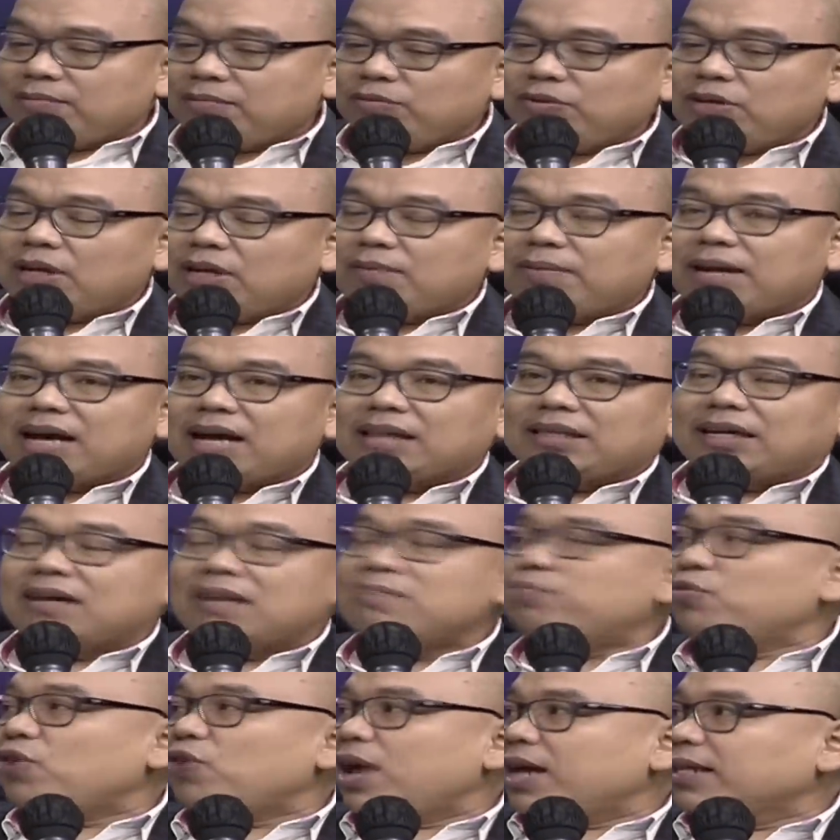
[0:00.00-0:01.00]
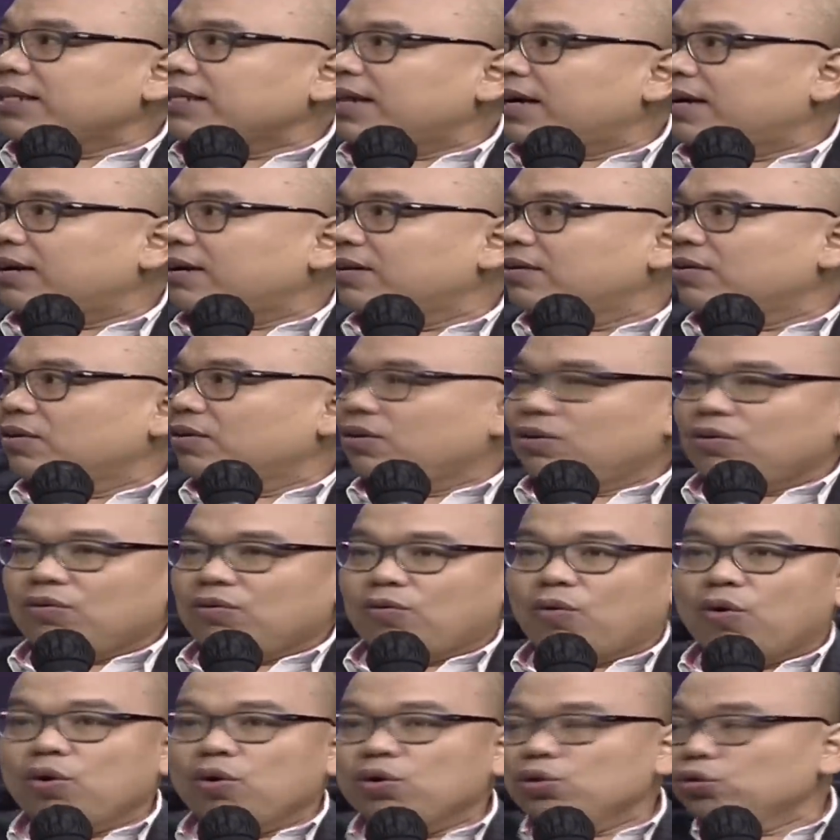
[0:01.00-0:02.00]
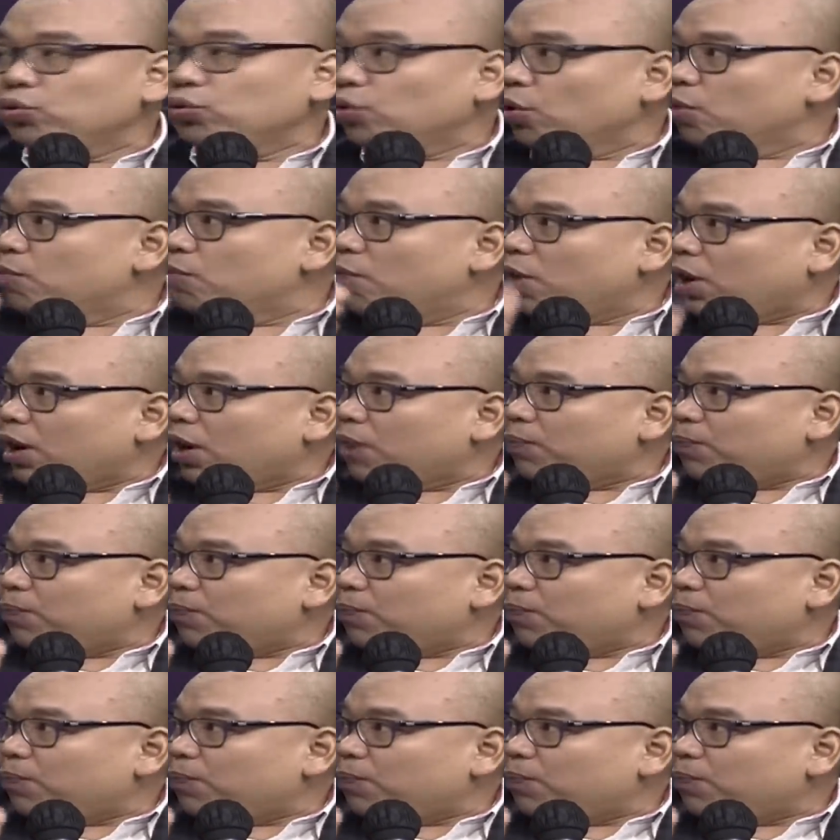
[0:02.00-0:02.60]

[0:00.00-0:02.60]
kemudian mengatakan pulangnya Wah itu lembaga